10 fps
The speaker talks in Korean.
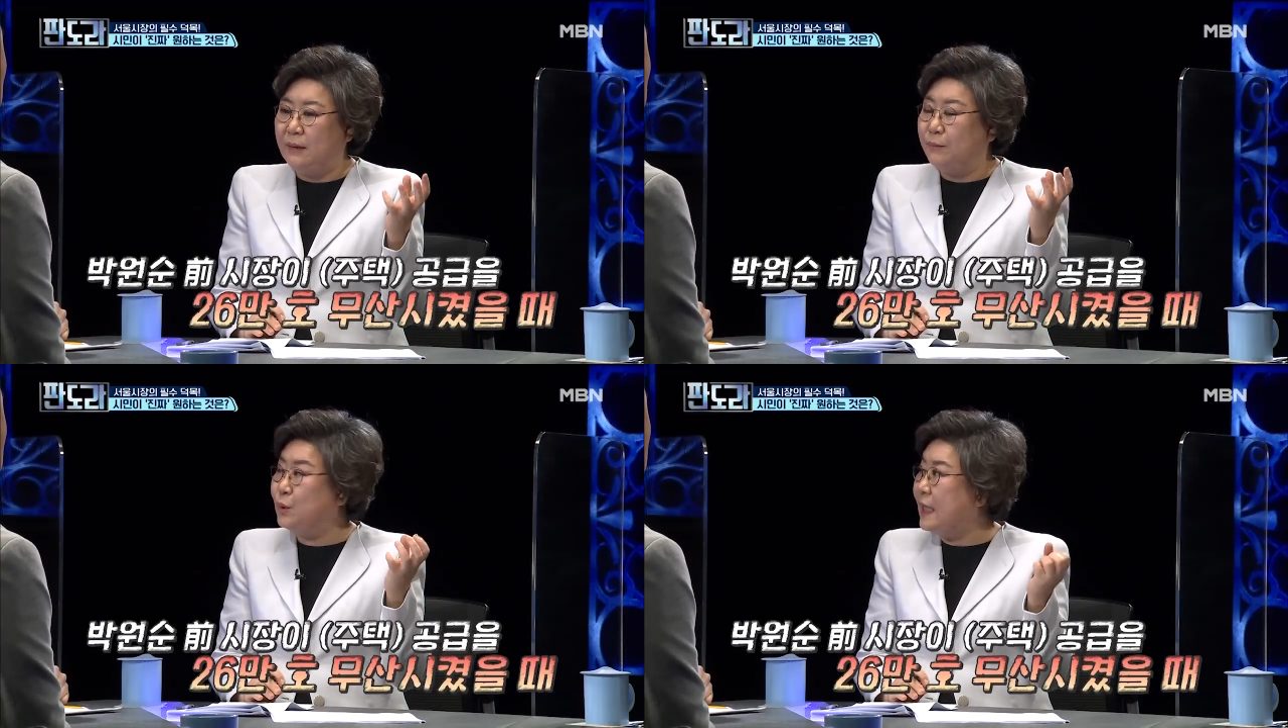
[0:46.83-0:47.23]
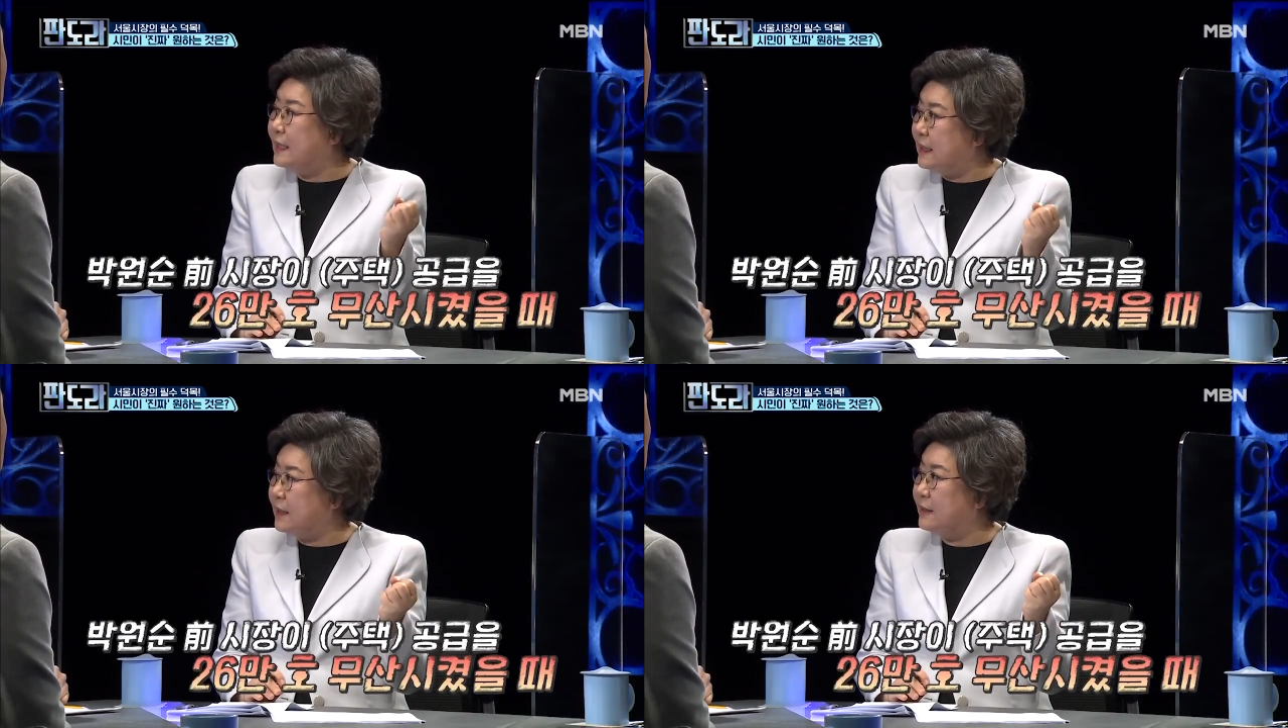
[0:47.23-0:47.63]

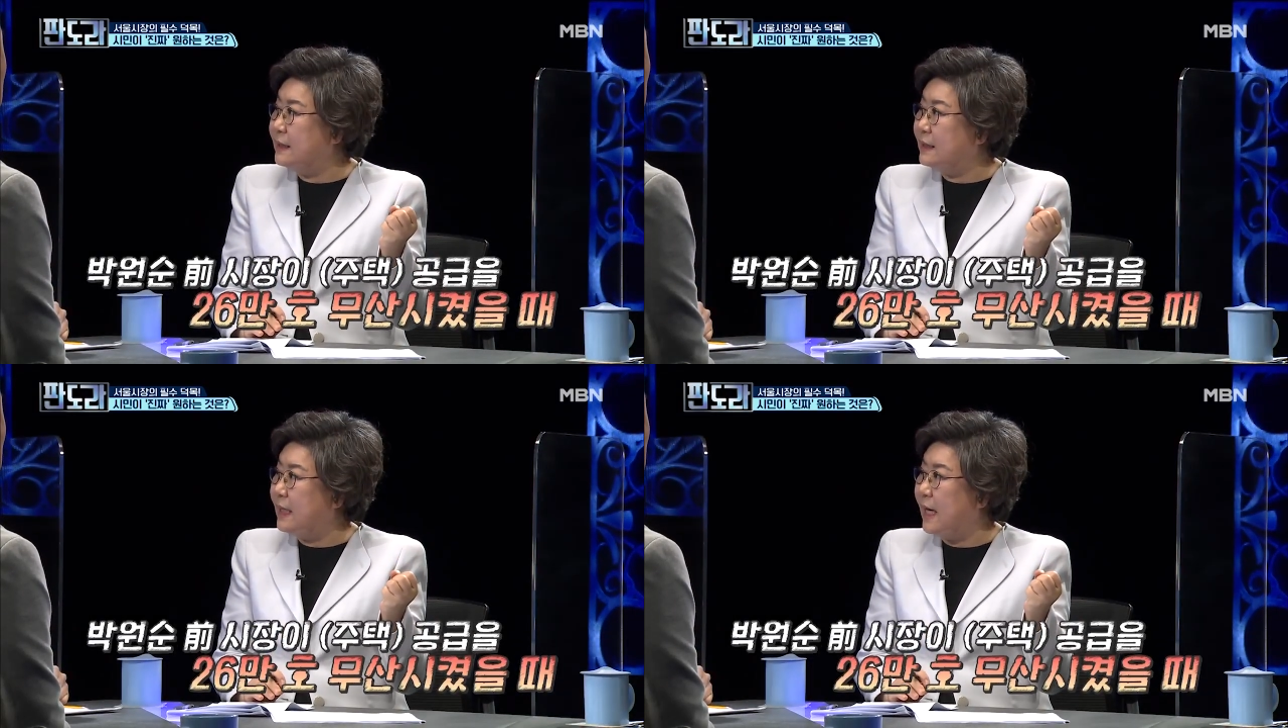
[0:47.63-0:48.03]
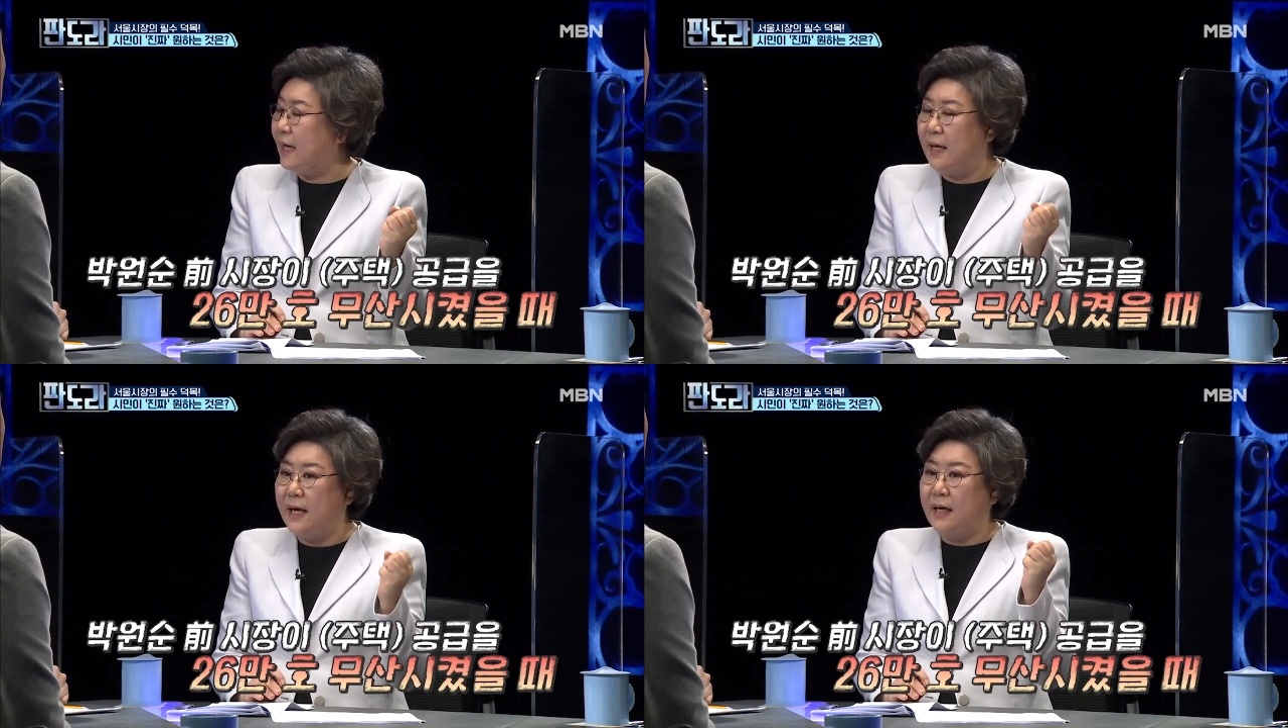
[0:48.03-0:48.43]
무산을 시켰을
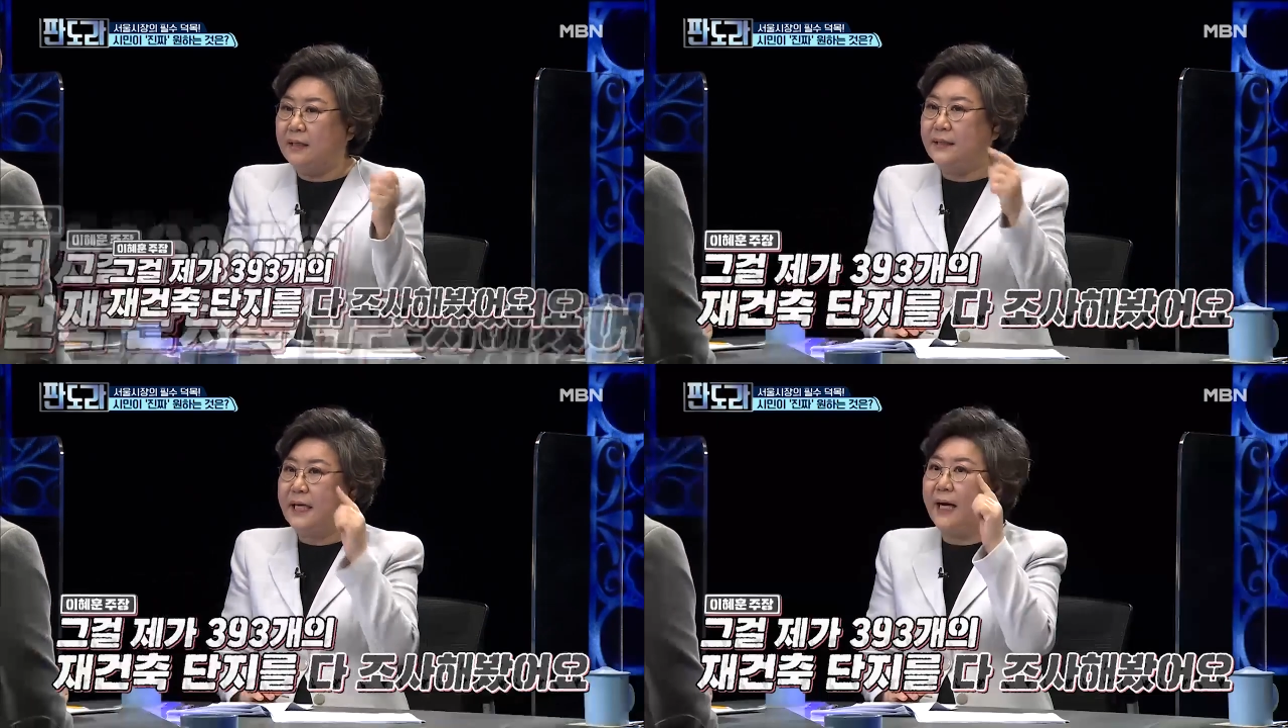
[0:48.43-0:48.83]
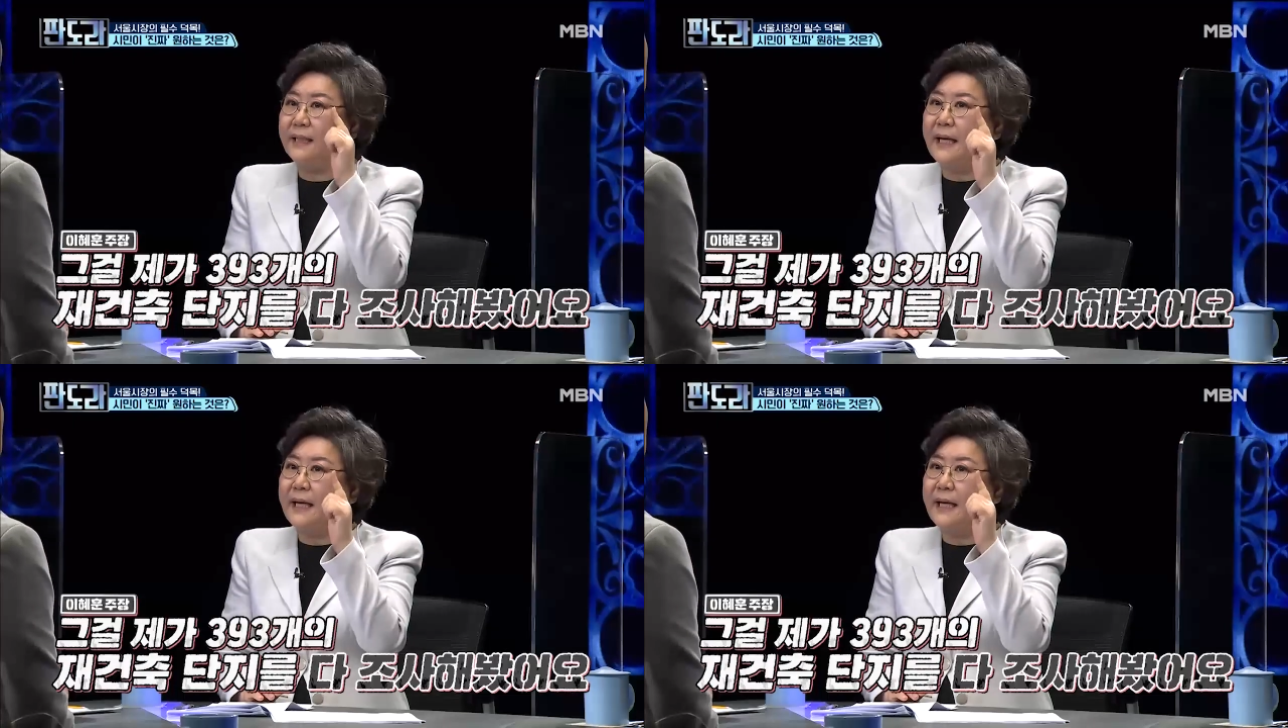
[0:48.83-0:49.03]
때 그걸 제가